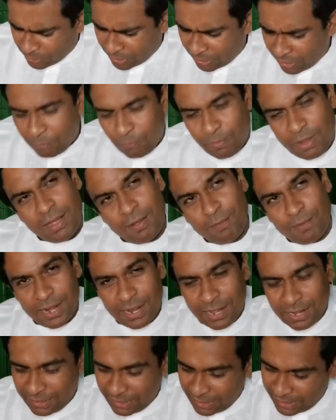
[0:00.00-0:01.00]
तो कलर वहाँ
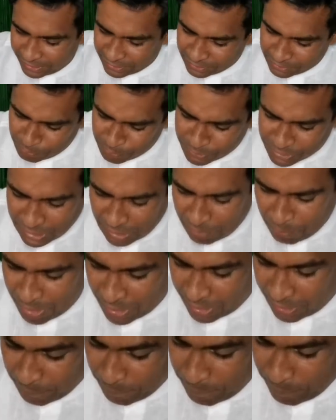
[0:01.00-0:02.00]
वाला ही है एकदम सेम
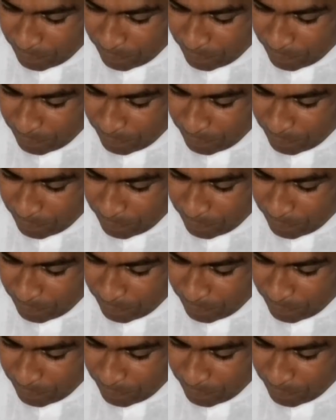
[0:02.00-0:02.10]
है